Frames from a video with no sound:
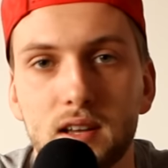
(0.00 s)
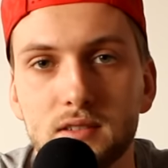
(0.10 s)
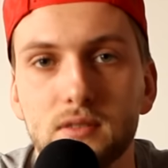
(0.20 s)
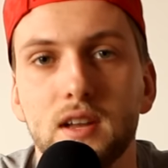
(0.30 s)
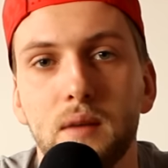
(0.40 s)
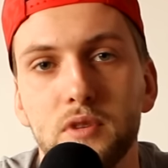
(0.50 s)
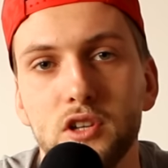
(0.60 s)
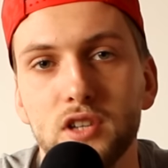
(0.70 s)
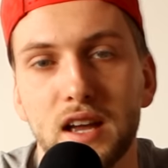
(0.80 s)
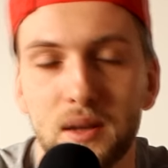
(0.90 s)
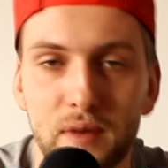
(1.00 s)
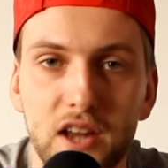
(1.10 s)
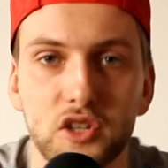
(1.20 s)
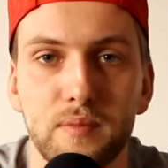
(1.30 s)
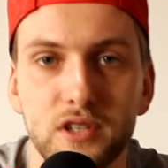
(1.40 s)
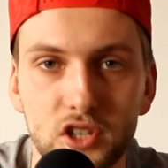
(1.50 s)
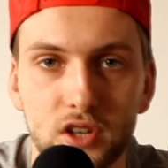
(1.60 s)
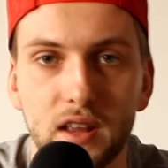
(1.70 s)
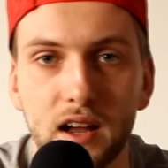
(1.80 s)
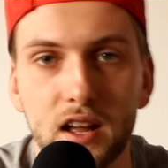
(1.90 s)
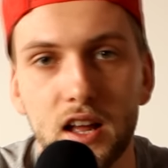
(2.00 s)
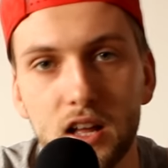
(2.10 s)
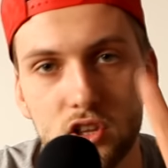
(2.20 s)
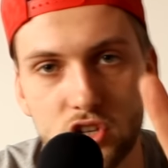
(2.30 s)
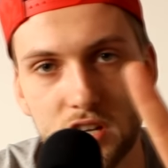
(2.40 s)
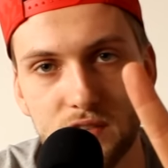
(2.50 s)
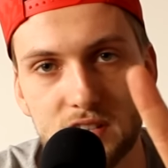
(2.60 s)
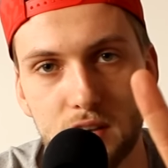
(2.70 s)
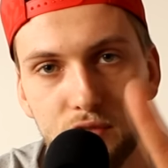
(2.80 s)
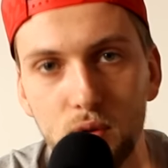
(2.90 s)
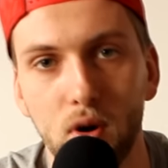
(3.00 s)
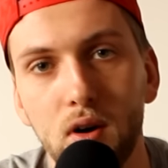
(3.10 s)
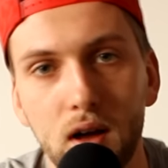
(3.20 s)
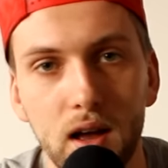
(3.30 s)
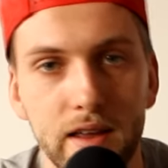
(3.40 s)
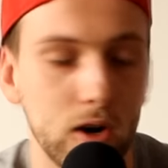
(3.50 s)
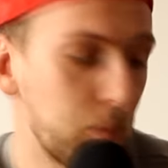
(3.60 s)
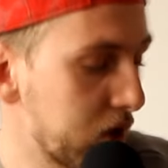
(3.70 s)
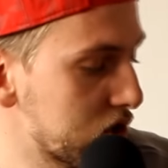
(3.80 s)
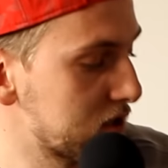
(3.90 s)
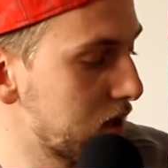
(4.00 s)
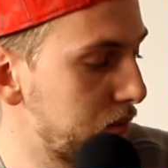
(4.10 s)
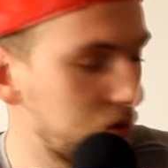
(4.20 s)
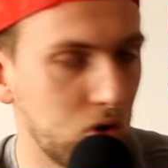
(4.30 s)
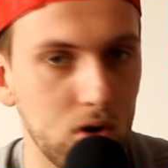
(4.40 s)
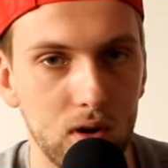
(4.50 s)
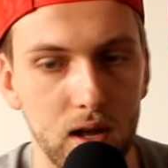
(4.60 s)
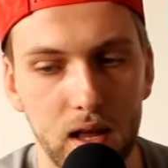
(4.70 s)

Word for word: Was o to, jak myślicie, jakim graczem będzie Sitek. Trzech z Was trafiło. Jako pierwszy zrobił to